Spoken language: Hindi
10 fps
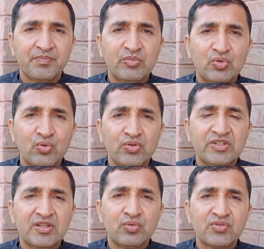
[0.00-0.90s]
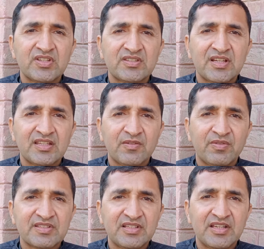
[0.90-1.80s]
हम दो या दो से ज़्यादा
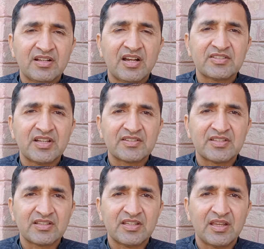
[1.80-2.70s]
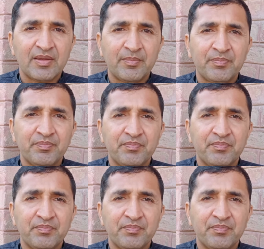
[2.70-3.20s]
फसलें काश्त कर सकते हैं